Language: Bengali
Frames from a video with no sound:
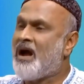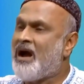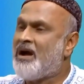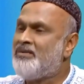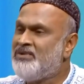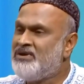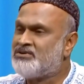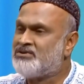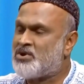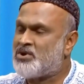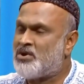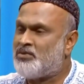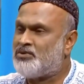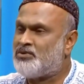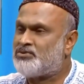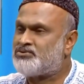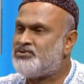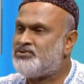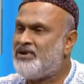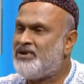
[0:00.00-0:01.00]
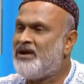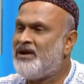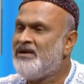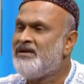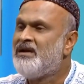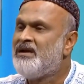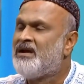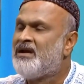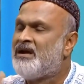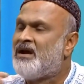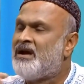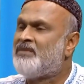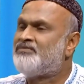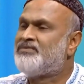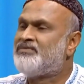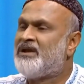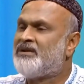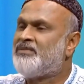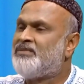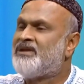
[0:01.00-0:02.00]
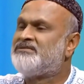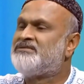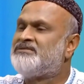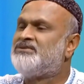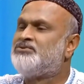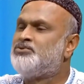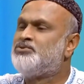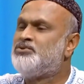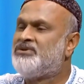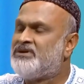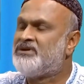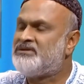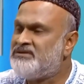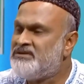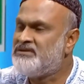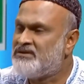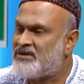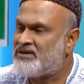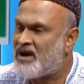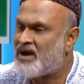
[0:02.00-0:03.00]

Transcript: আমি খবর শুই না আপনার বাড়িতে দুই কেজি